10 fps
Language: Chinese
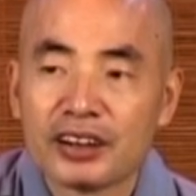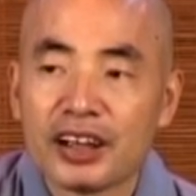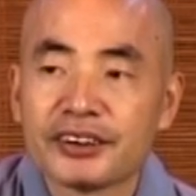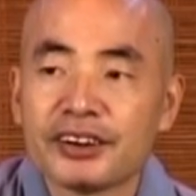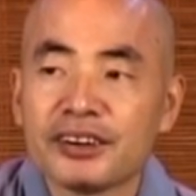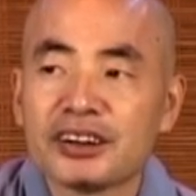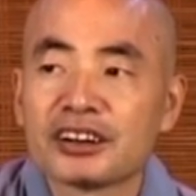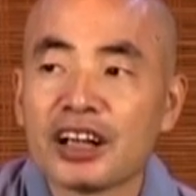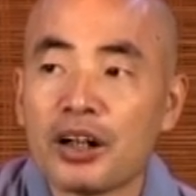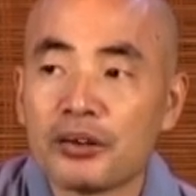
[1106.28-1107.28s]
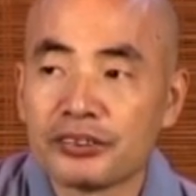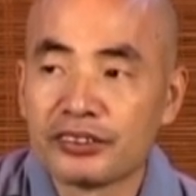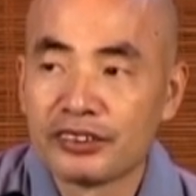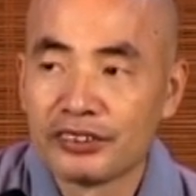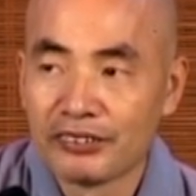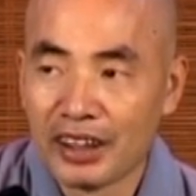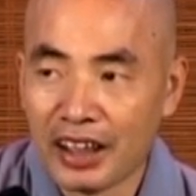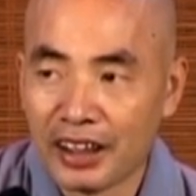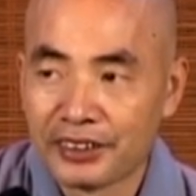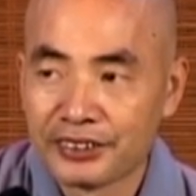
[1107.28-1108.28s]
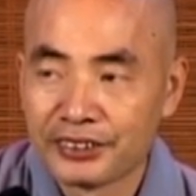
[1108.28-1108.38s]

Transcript: 要学会少说话，